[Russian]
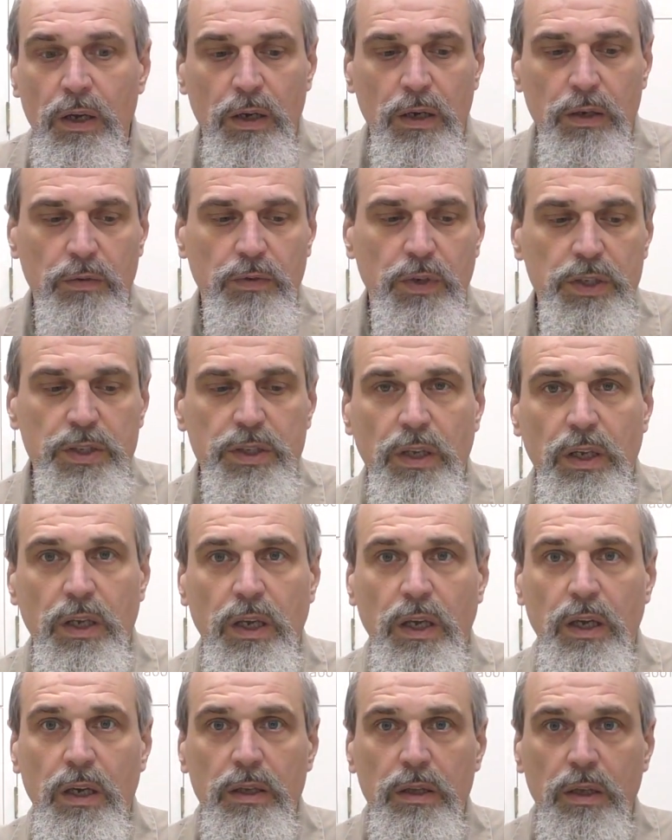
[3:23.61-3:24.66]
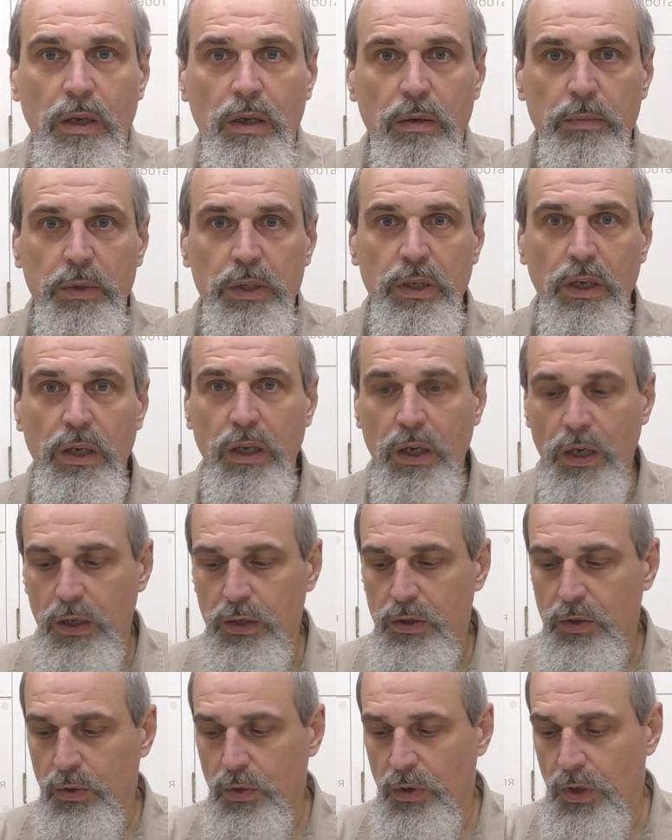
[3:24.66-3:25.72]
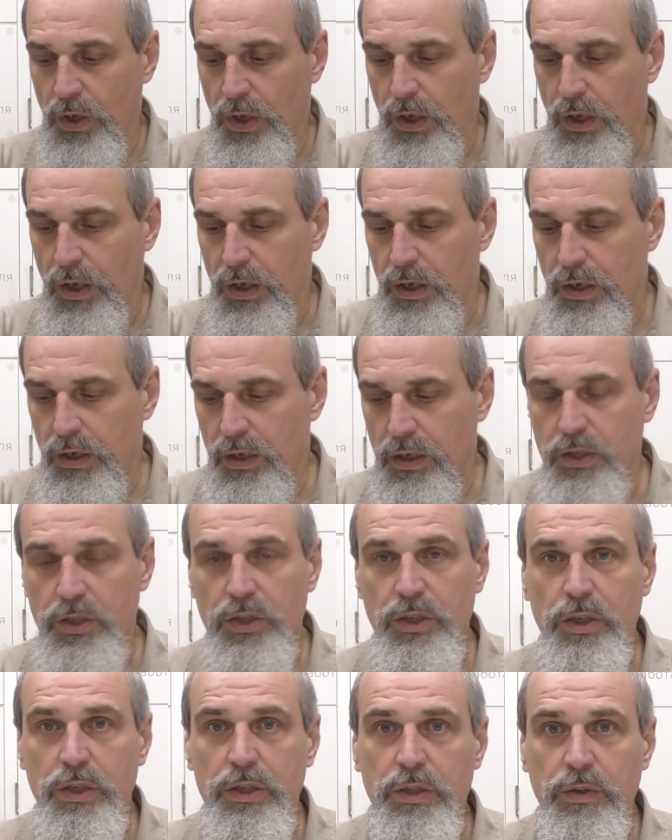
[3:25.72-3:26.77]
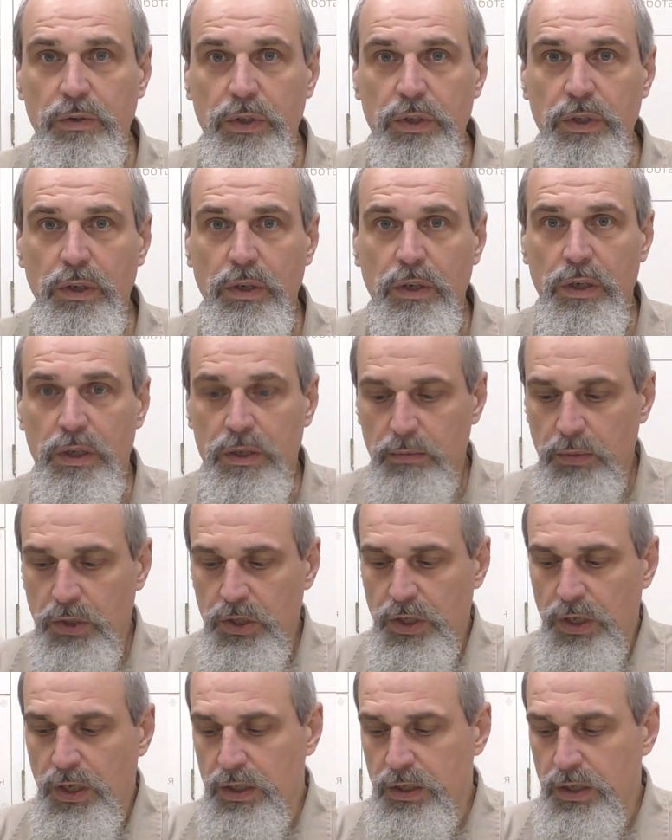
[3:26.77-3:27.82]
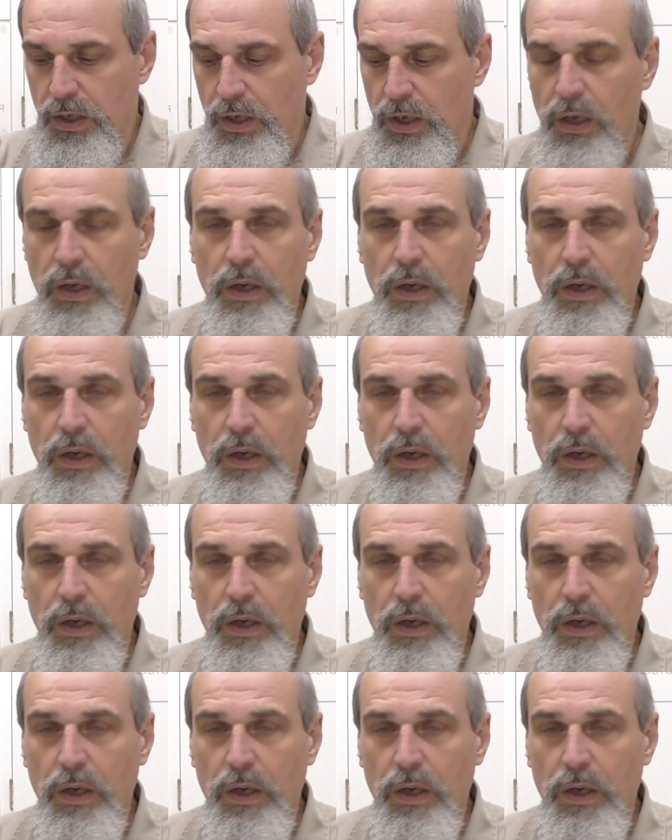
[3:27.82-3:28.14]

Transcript: э, верстаке, на материале, то э, расчерчивать, размечать